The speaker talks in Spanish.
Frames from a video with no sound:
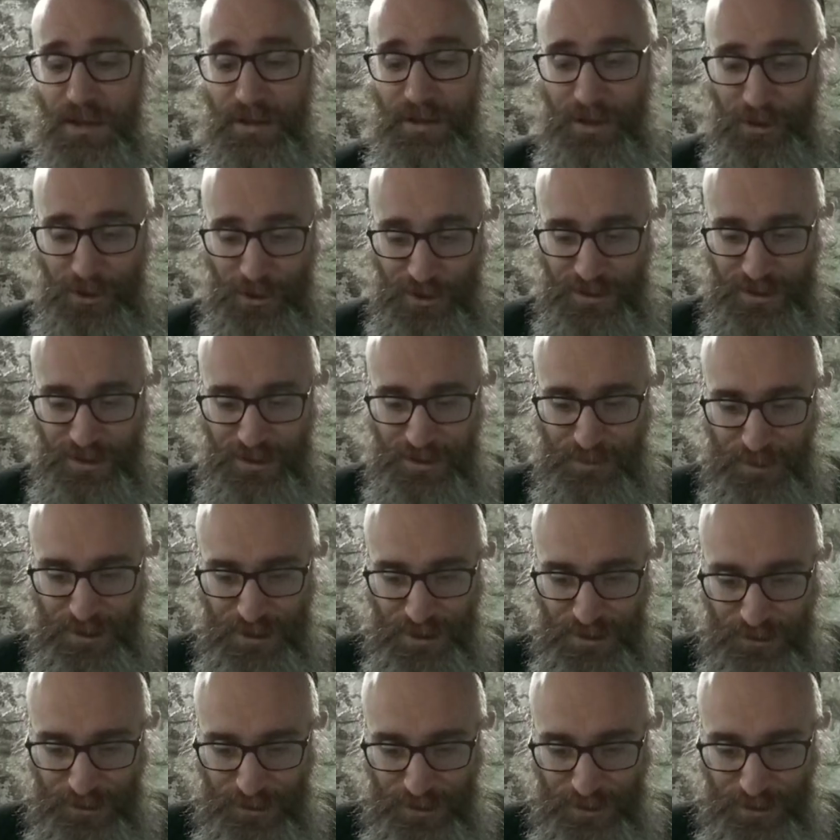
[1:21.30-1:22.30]
Y hay otra
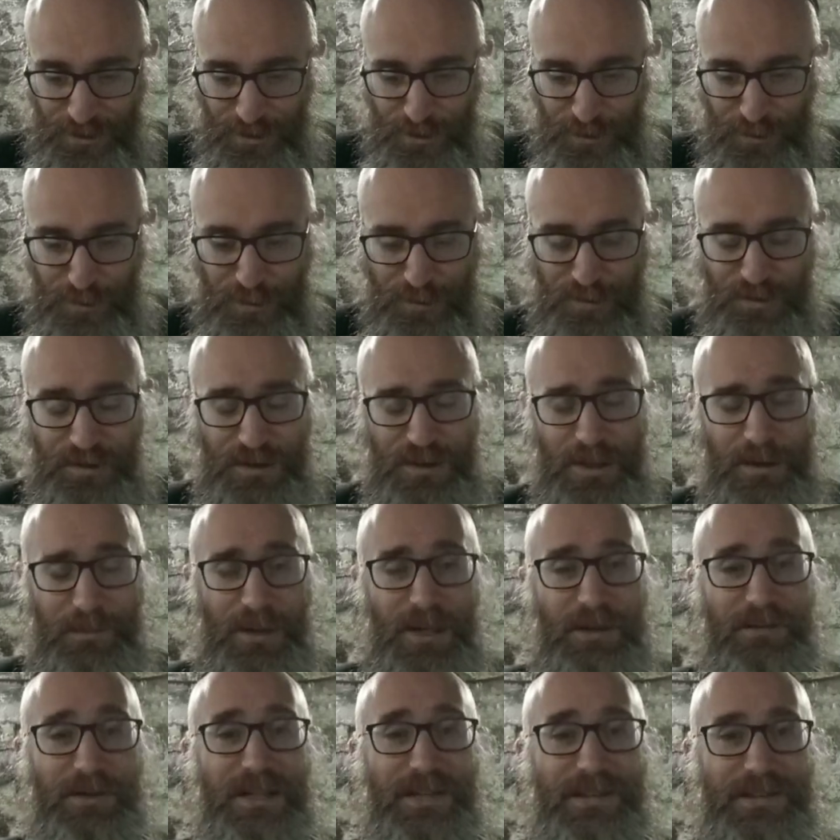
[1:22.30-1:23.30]
explicación, Yedusun de la
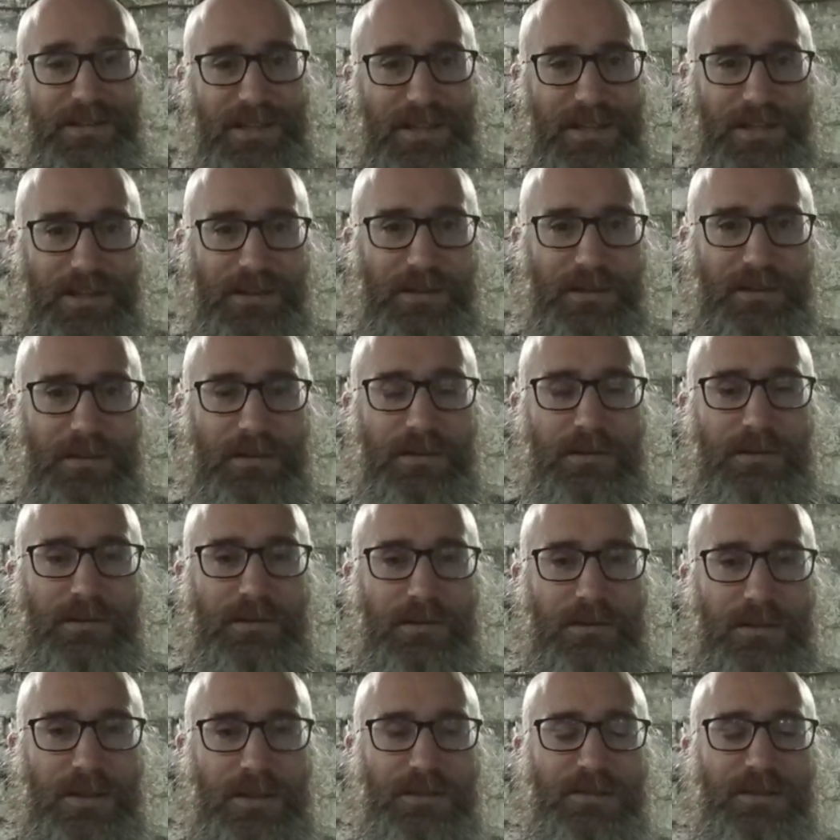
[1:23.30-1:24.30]
palabra din.
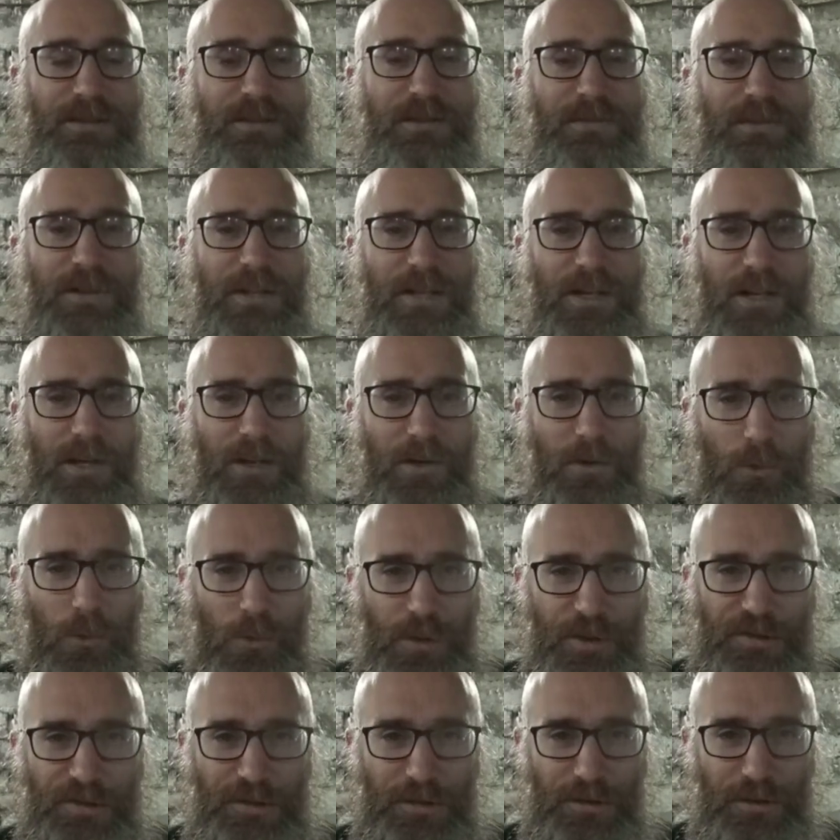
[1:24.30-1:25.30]
Din significa
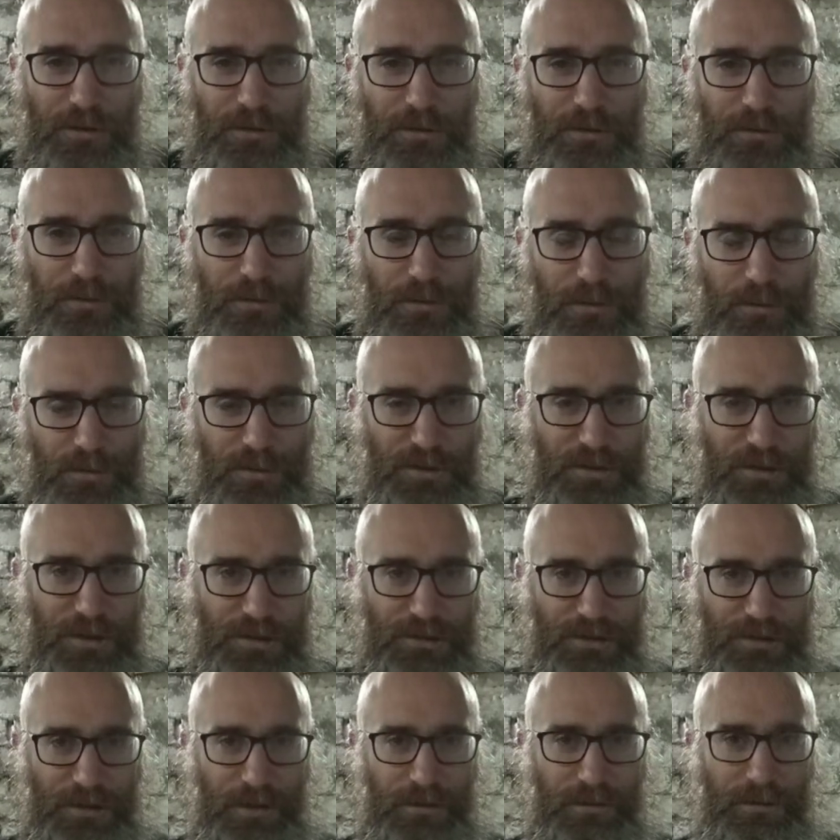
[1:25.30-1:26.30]
juicios,
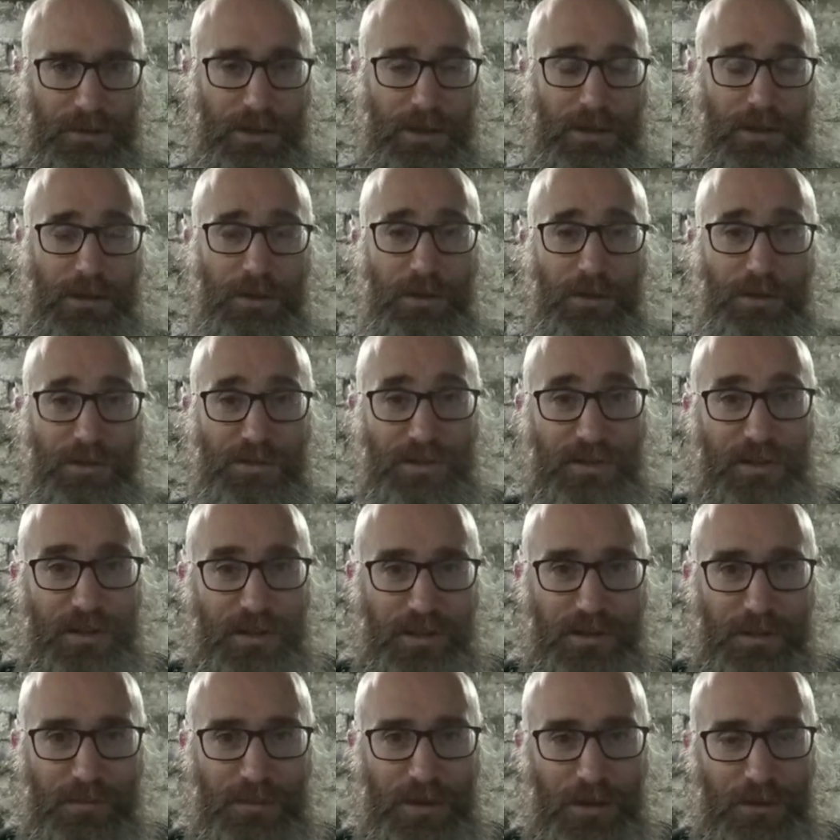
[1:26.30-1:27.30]
justicia. Los
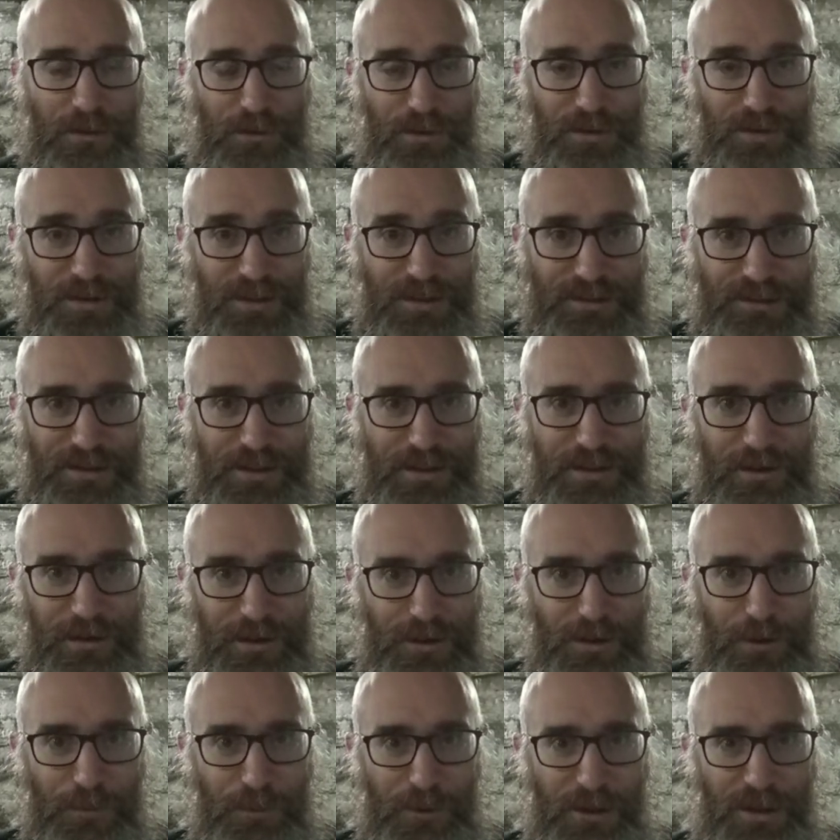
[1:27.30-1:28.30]
dinim, la justicia de
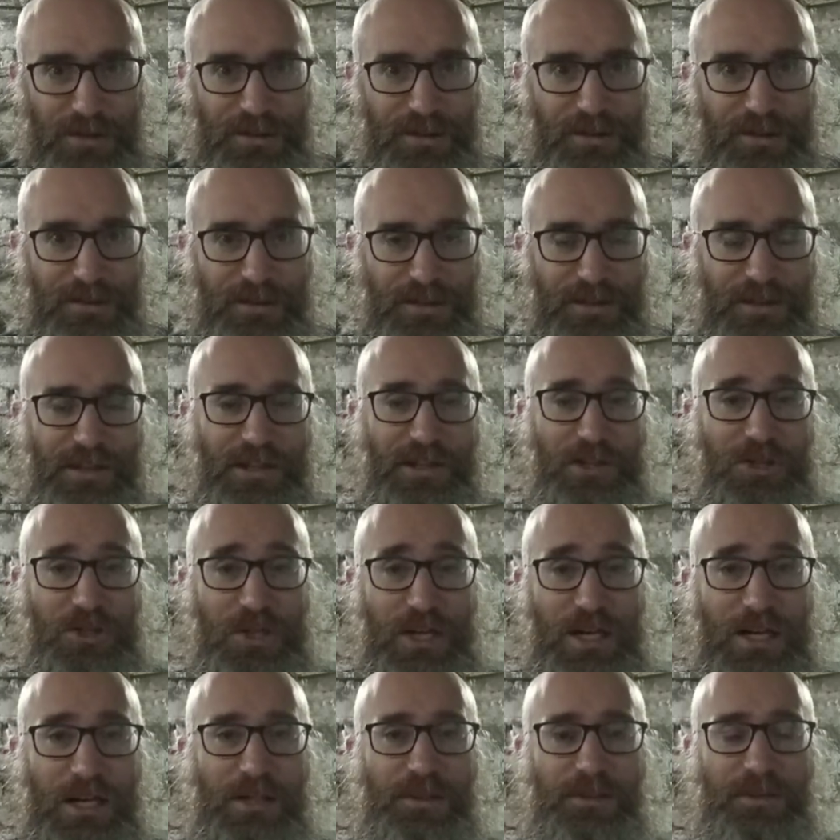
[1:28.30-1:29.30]
Dios, por así decir, que
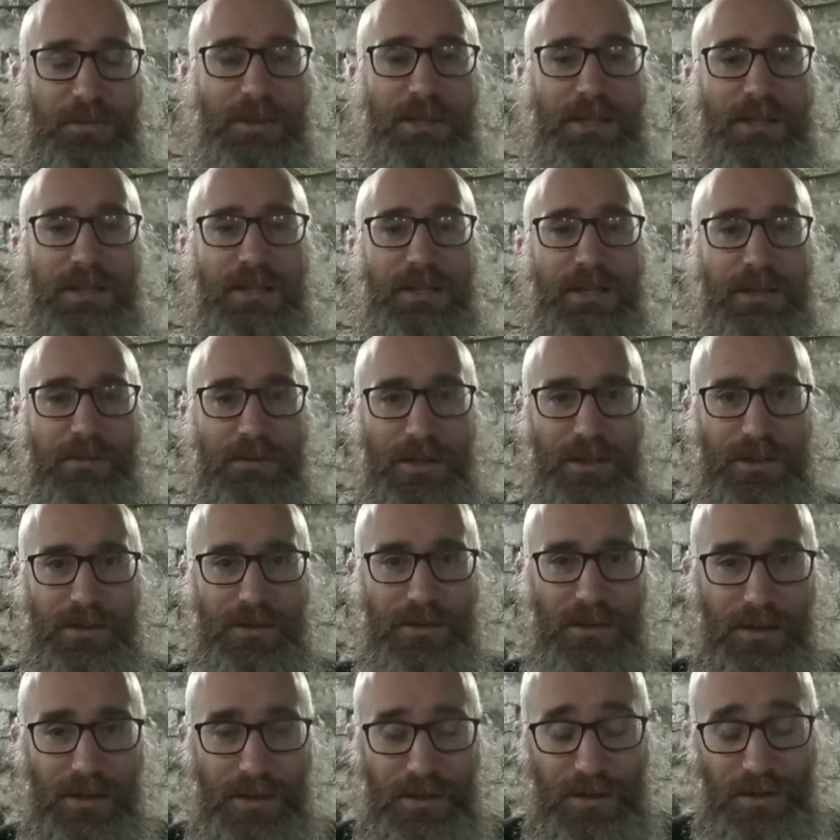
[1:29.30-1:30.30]
llega sobre el rey David.
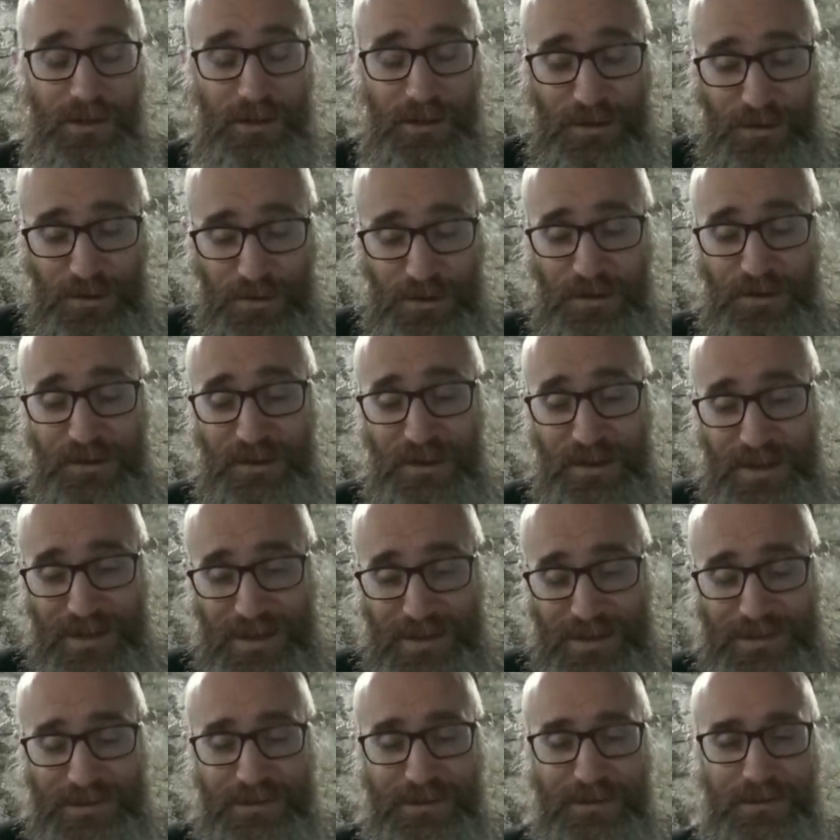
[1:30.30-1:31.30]
Entonces él
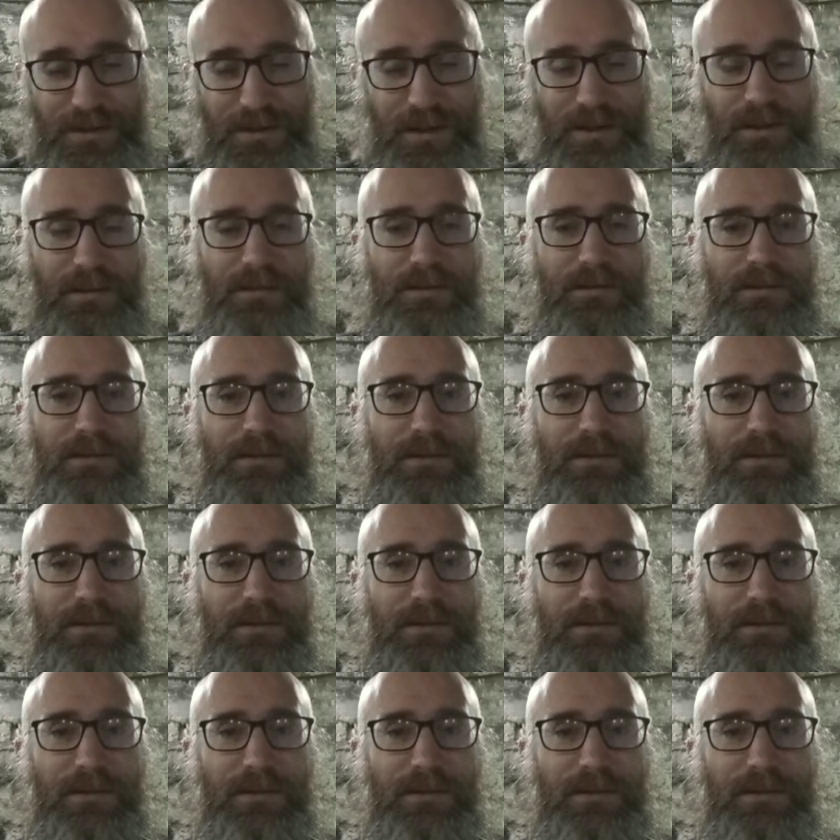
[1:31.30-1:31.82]
canta